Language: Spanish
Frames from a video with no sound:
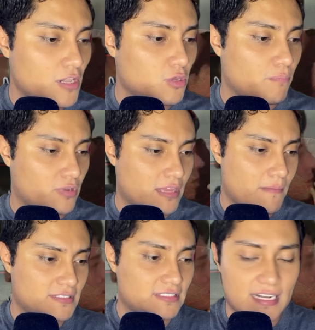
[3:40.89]
por
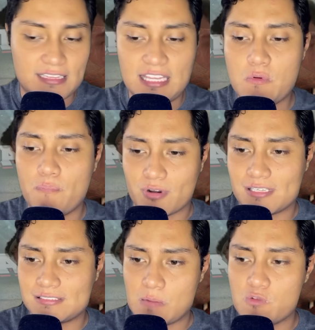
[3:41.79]
demás atractivo porque
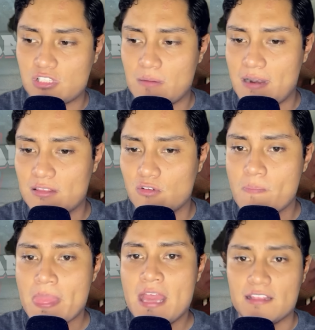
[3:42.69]
estamos hablando
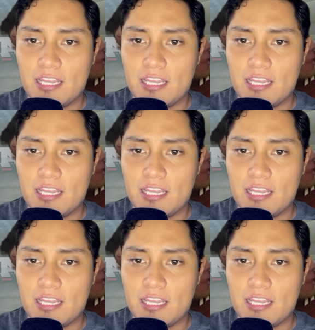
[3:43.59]
de